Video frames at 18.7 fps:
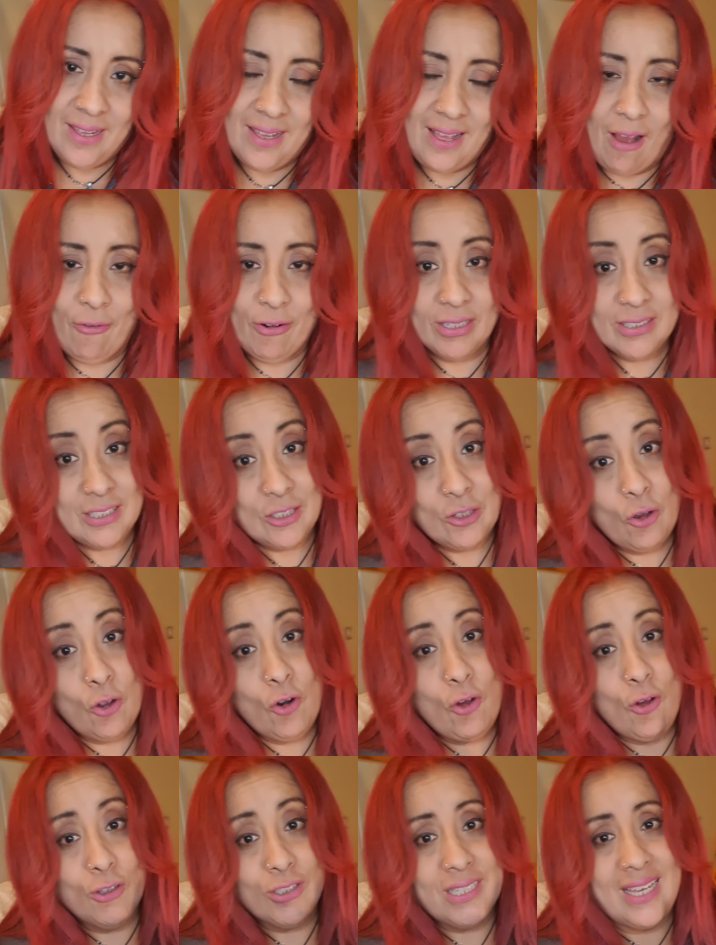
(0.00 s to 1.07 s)
Ahora, si yo
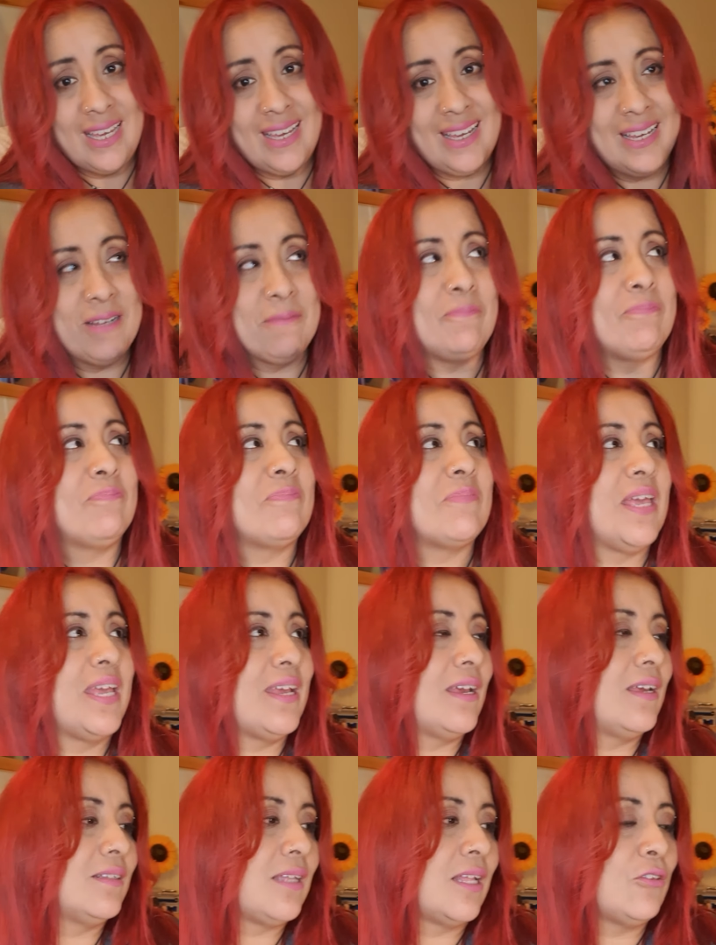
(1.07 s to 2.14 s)
los eh,
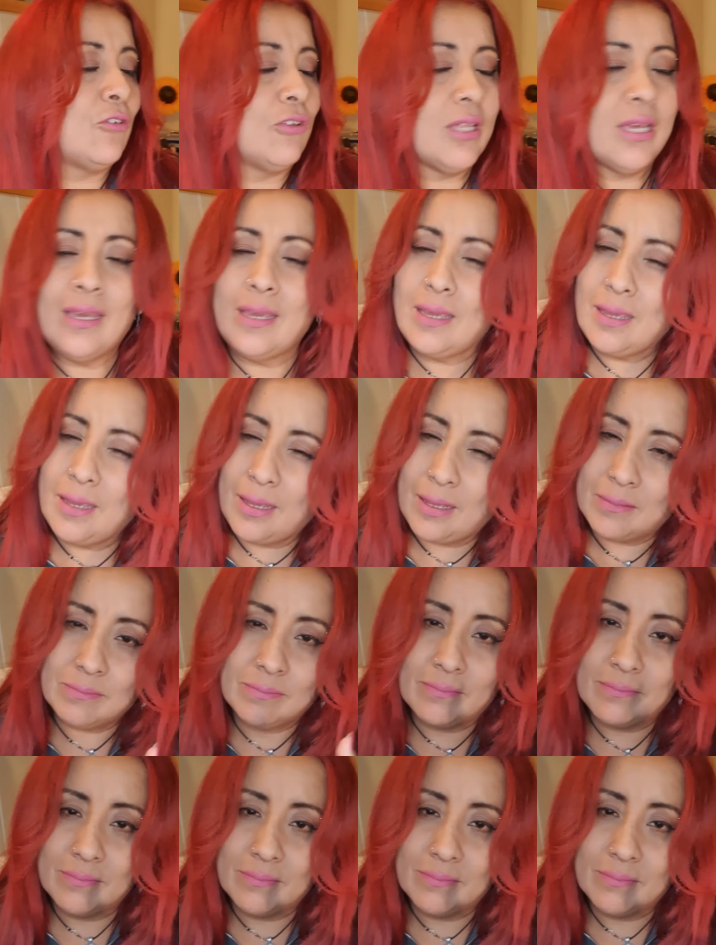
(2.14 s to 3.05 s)
eh, trato de